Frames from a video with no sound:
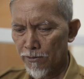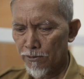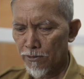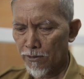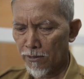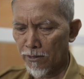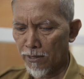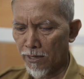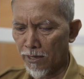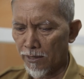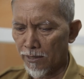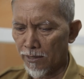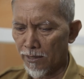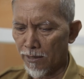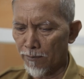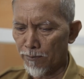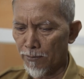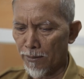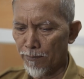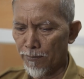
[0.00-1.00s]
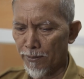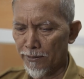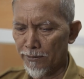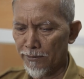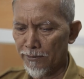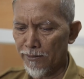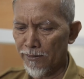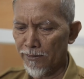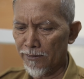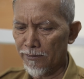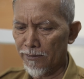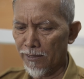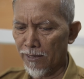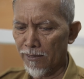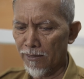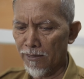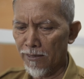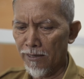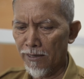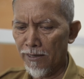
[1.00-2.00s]
Sekarang apa-apa
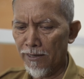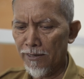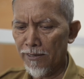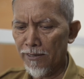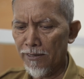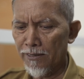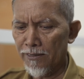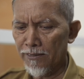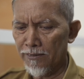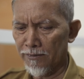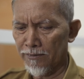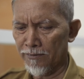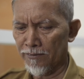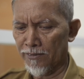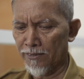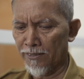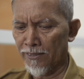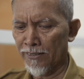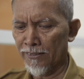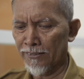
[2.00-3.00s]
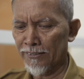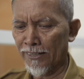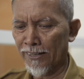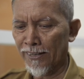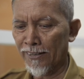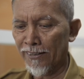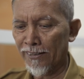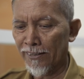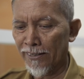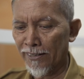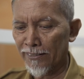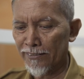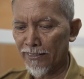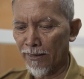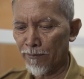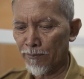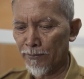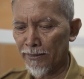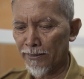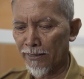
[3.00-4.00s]
digital, eh, internet,
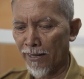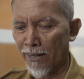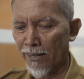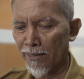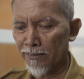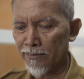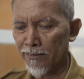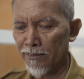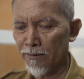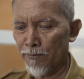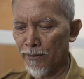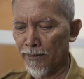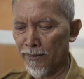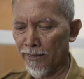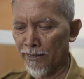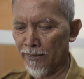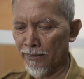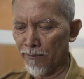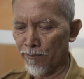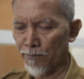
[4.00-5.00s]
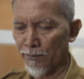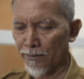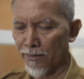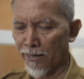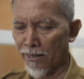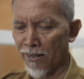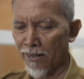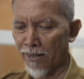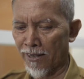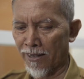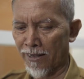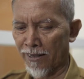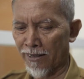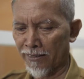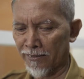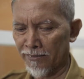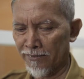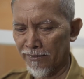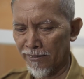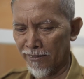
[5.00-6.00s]
aplikasi bikin ribet
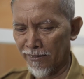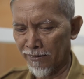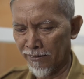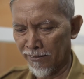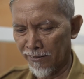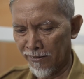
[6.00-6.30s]
aja.